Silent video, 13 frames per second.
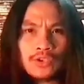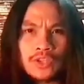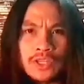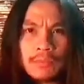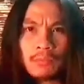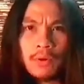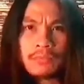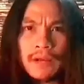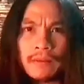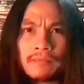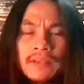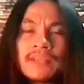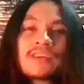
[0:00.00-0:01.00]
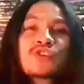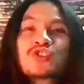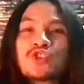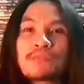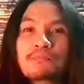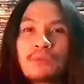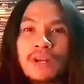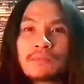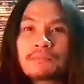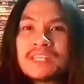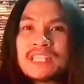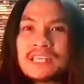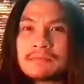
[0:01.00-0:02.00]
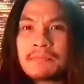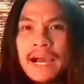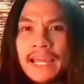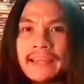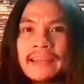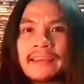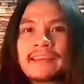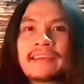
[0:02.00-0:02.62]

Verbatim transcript: ก็จะได้พบกับเจมบอน มิติใหม่